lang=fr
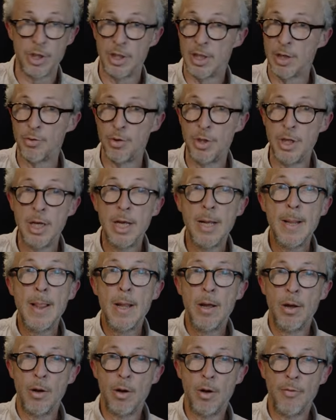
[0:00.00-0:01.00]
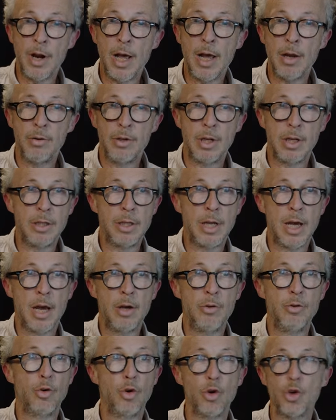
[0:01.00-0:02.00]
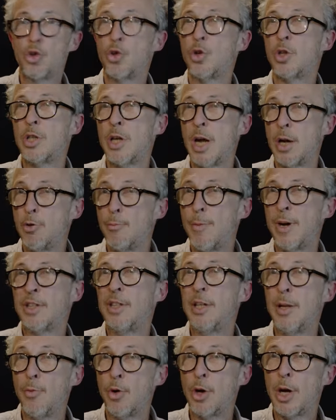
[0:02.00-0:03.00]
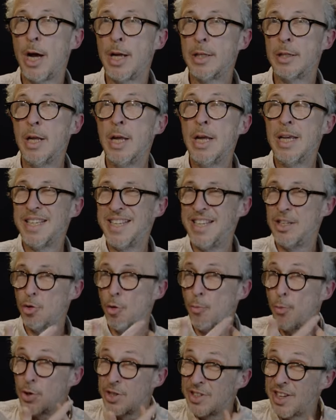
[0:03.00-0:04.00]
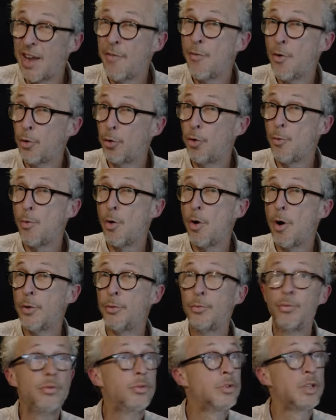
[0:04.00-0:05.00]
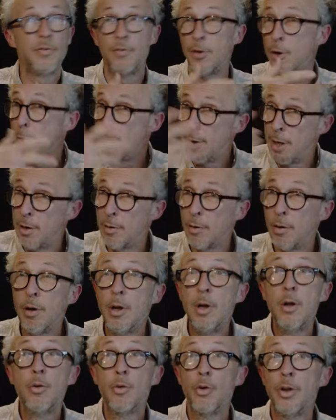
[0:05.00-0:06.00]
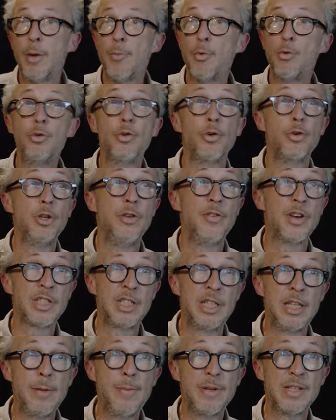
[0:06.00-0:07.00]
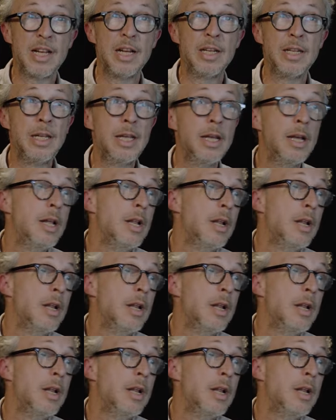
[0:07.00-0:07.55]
États-Unis, voilà, il y a une gauche sociale du Parti démocrate qui s'oppose très fortement à tous ces phénomènes qu'on a beaucoup dans l'université parce qu'elle dit